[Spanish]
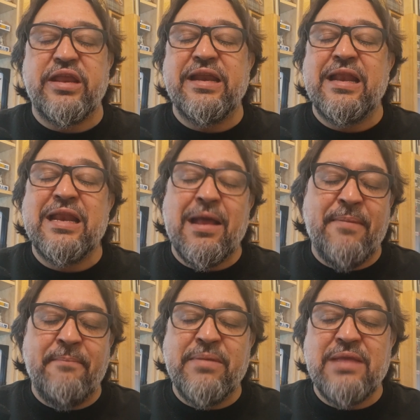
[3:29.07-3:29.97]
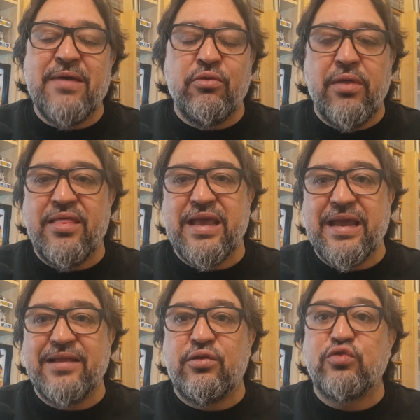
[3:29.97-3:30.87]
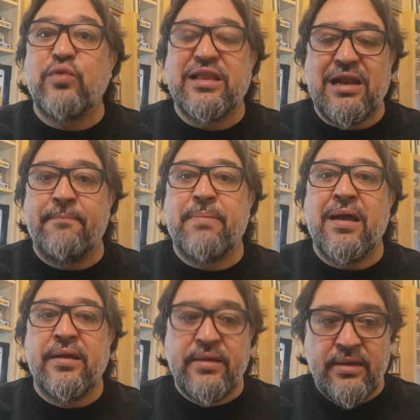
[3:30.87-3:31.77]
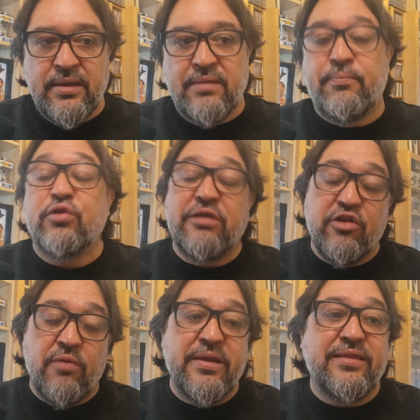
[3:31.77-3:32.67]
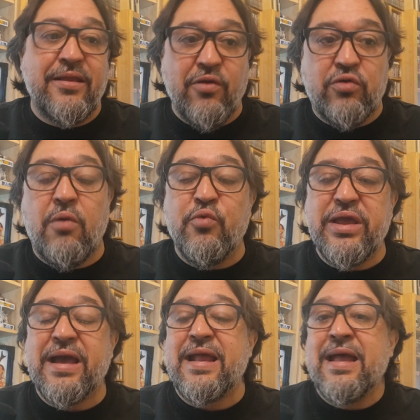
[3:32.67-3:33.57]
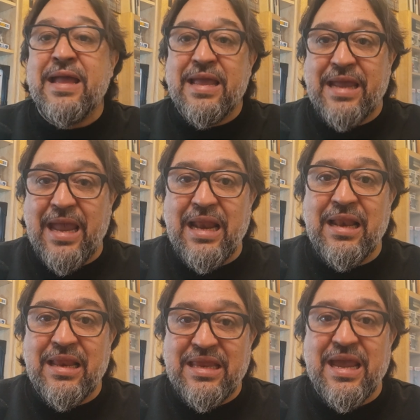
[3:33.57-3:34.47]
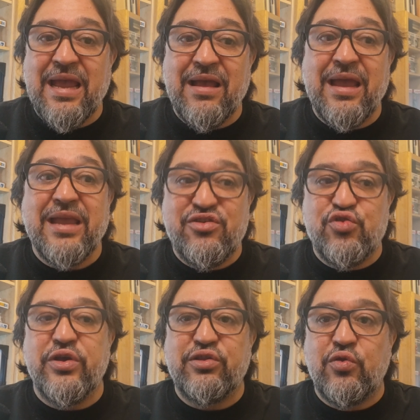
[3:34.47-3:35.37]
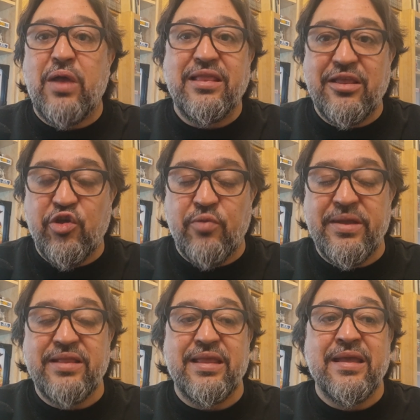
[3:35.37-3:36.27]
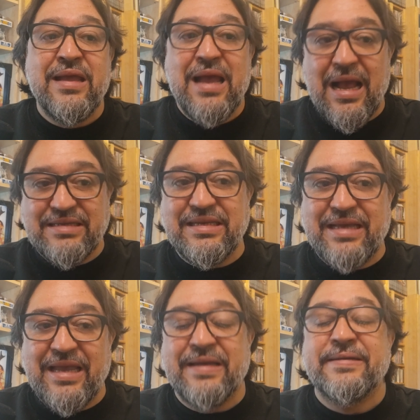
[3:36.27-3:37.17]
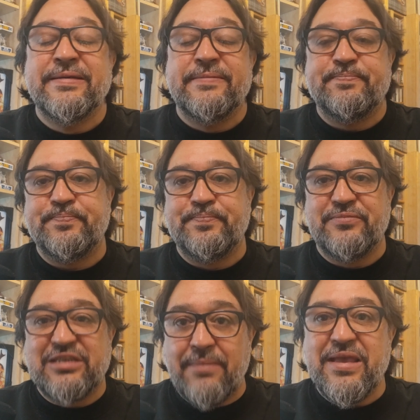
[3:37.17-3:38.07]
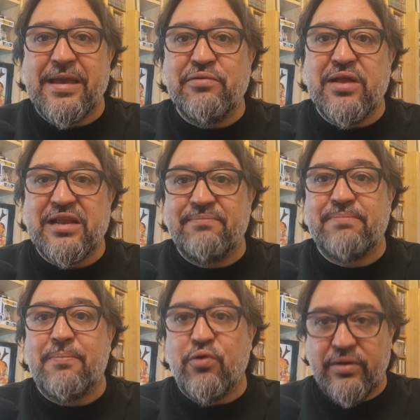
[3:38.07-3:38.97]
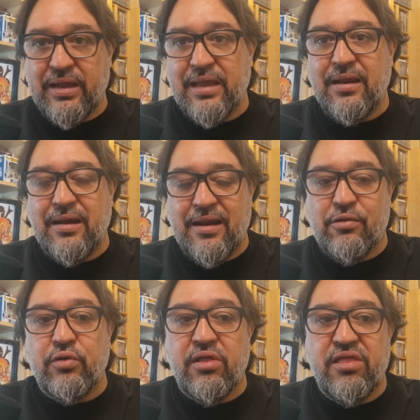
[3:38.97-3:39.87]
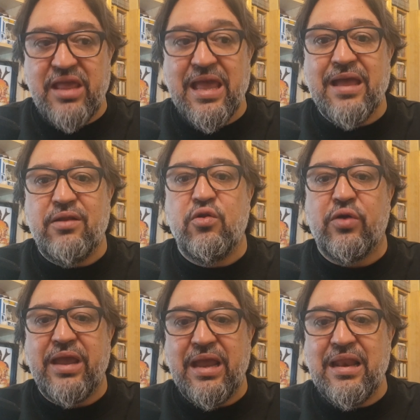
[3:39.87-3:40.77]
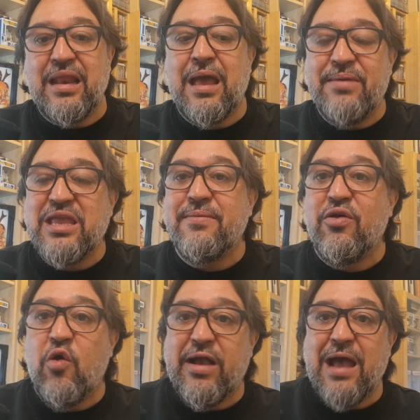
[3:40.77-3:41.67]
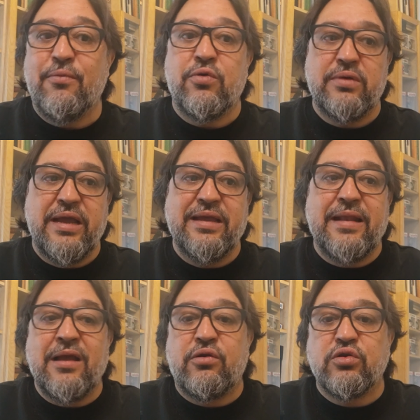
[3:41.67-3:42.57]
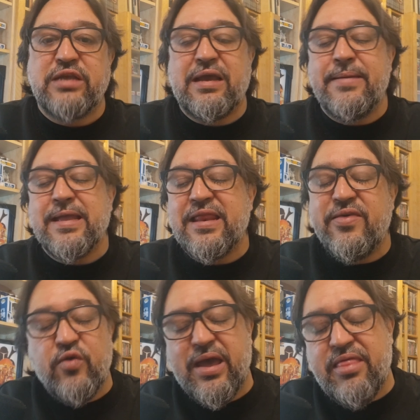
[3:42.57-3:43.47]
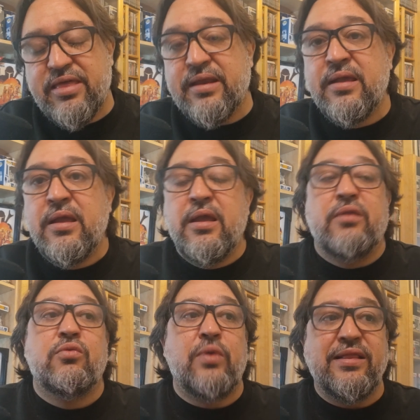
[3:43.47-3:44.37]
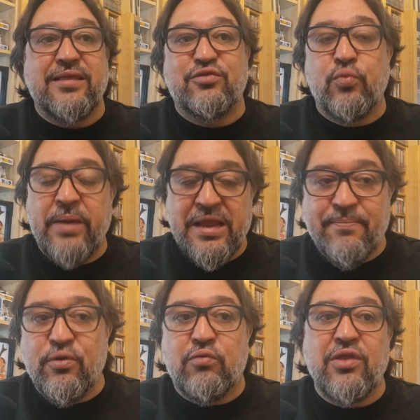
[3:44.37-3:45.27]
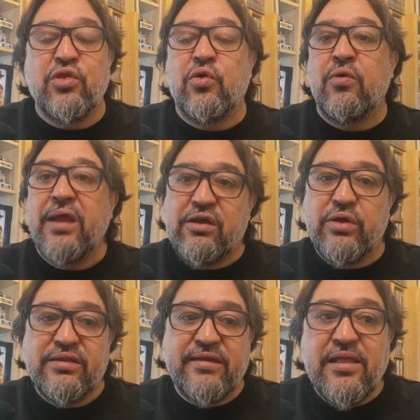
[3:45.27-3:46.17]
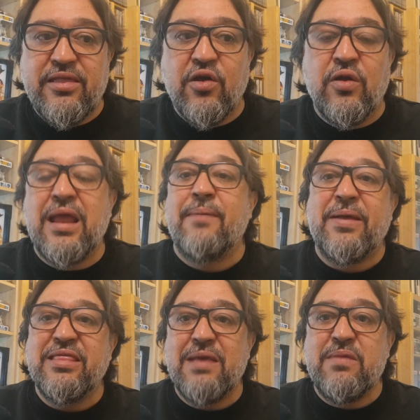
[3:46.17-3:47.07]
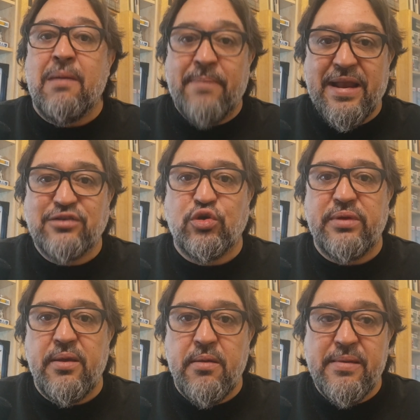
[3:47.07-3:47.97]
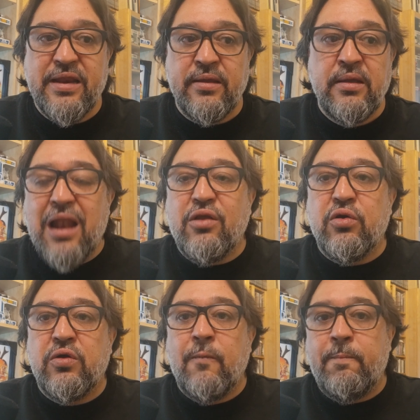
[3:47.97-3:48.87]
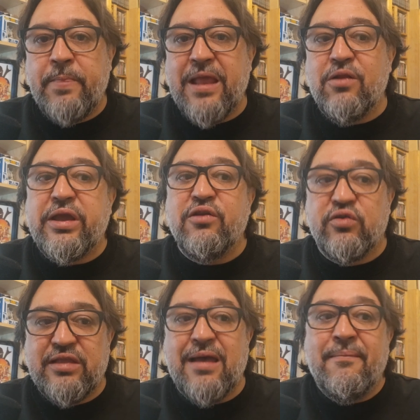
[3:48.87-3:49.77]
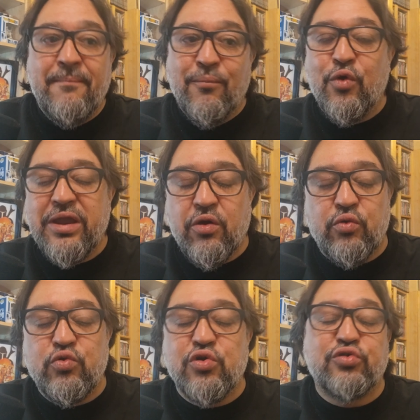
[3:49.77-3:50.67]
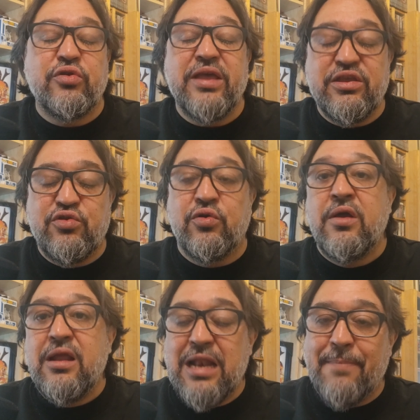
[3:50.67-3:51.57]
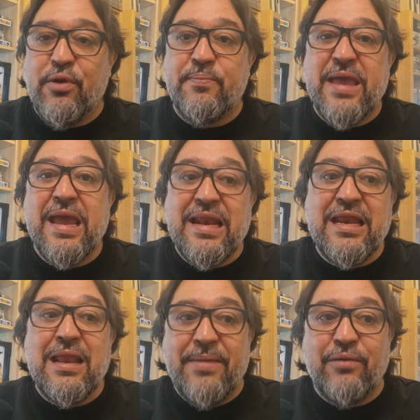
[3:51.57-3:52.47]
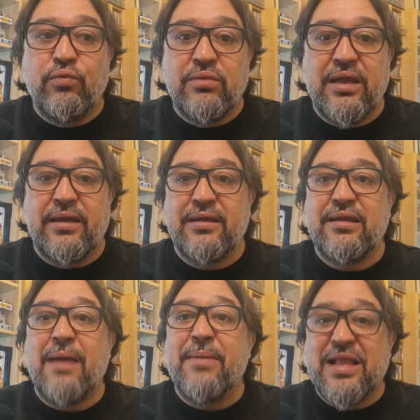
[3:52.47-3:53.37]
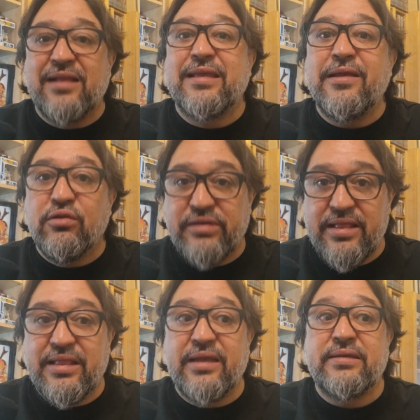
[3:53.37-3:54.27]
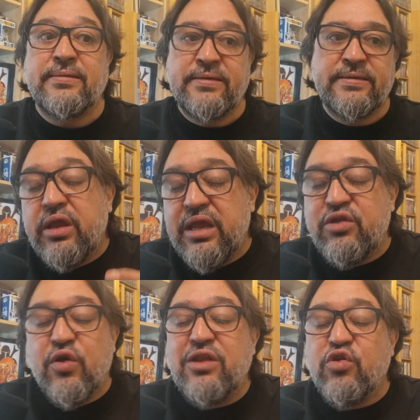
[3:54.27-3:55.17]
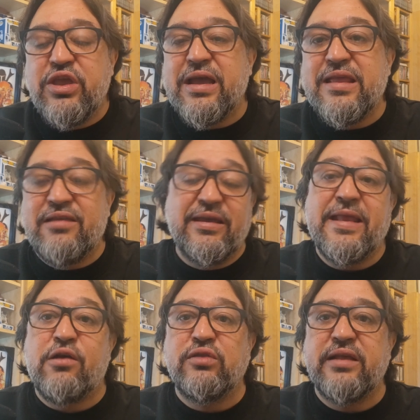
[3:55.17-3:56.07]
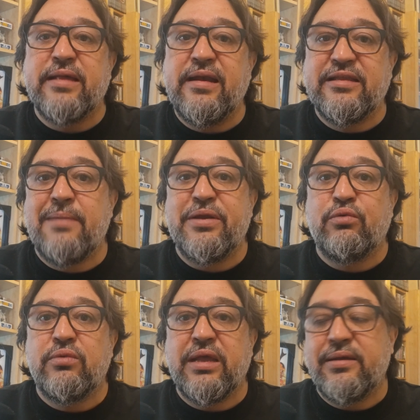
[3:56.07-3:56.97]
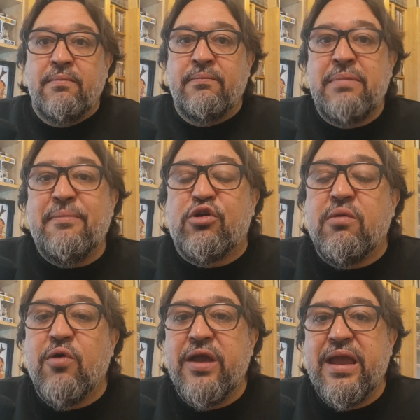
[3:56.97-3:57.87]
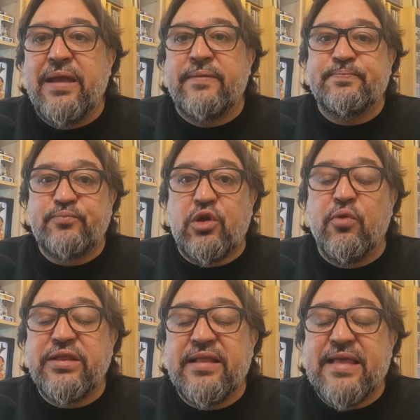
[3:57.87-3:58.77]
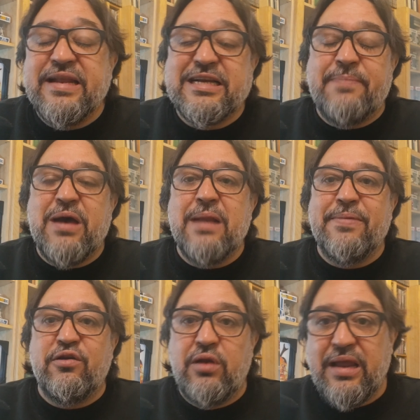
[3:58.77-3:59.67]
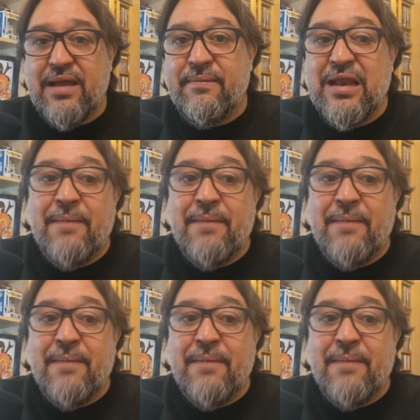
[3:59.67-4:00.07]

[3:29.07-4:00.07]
no tiene ni la más mínima duda de que esto es una trampa. Posteriormente nos comunicará que él ya ha hecho esto anteriormente, así que Mm, sabía que era una trampa porque reconocía lo que él había llevado a cabo. Eran cosas que había tenido que hacer durante su periplo cuando eh, se inició la pandemia para sobrevivir. Algo de lo que no está muy orgulloso y de hecho la propia Eli le pregunta, ¿mataste a inocentes? Y Joel no llega ni siquiera a contestarle esta pregunta. Vemos eh, cómo, intentar escapar, pero le,